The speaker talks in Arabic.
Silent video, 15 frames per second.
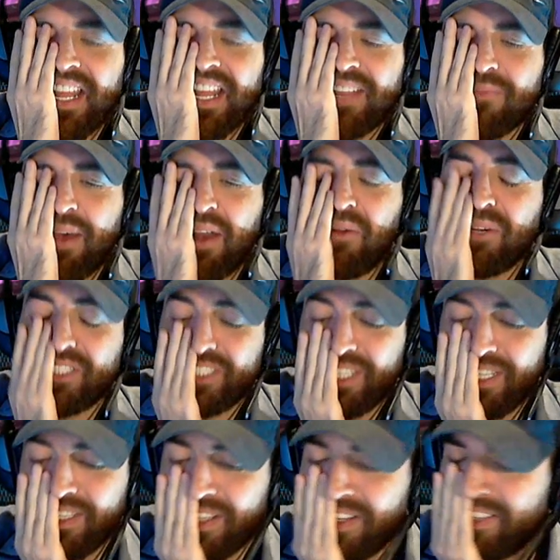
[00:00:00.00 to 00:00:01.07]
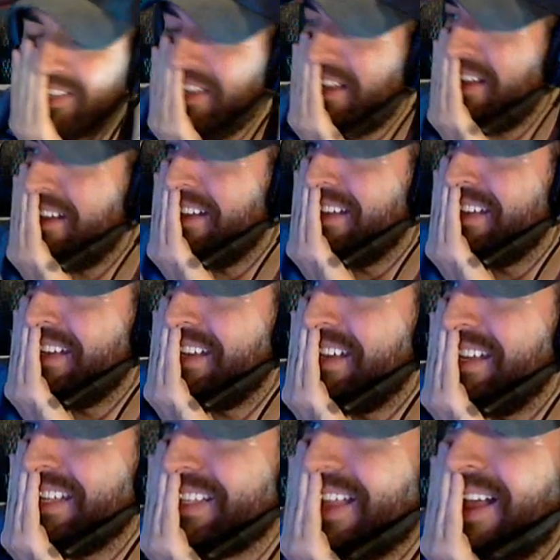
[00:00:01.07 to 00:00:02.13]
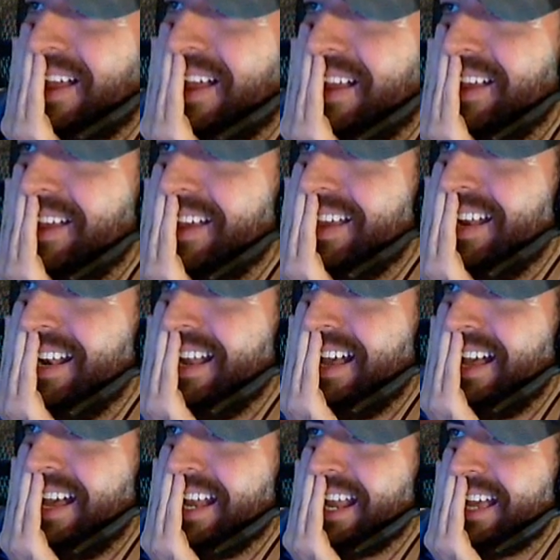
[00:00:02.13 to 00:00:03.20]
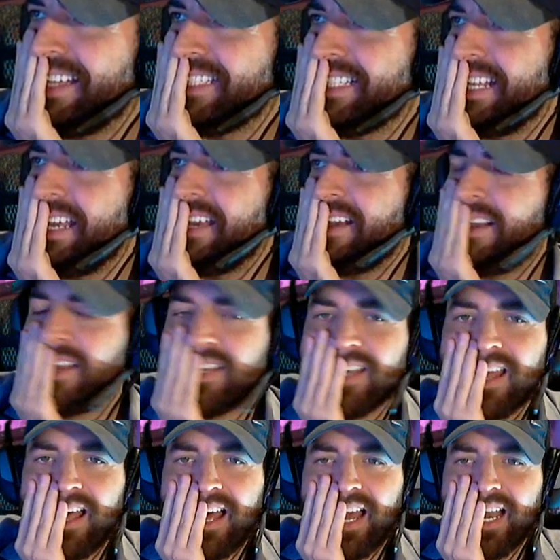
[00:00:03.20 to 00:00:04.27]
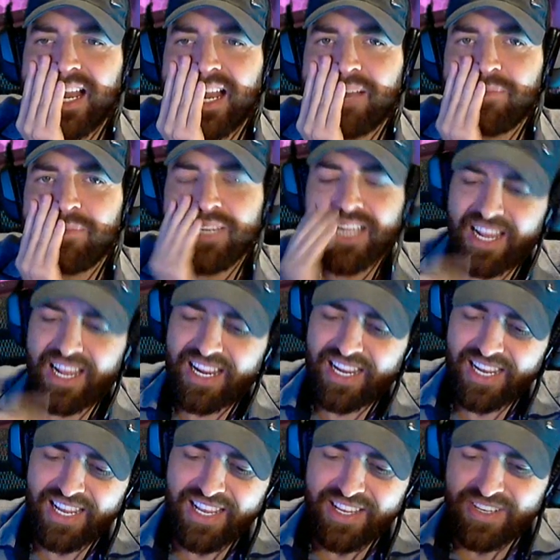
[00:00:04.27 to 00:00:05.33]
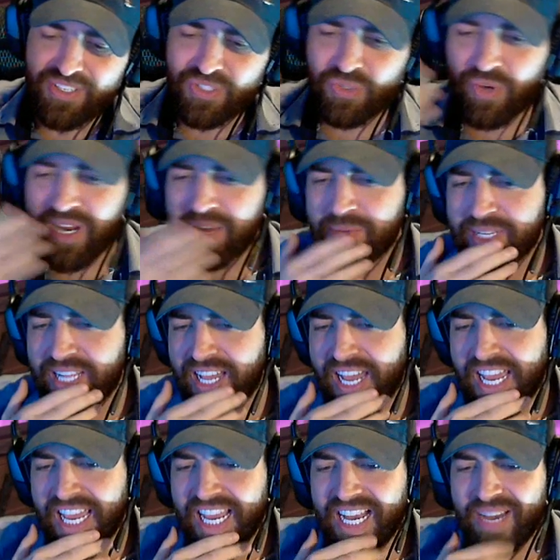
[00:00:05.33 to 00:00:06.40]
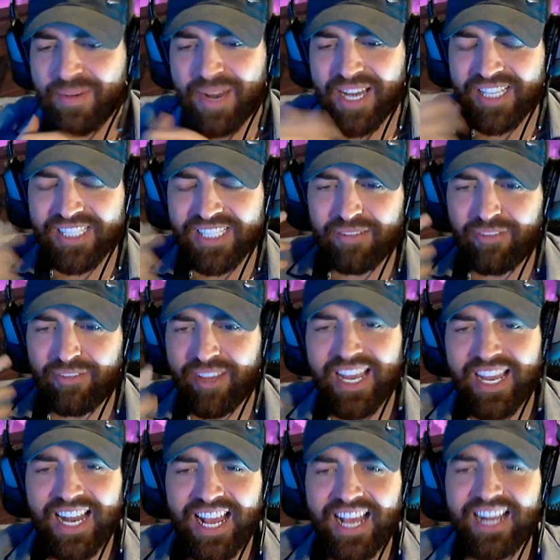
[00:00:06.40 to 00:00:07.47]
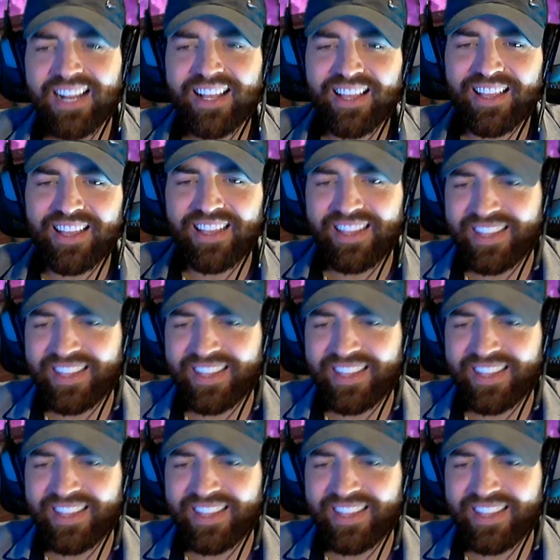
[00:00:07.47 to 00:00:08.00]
28 نقطه آه، طاقه للخزنه يا الله على هالبدايه شو هالبداية اللي بلشنا فيها الحلقة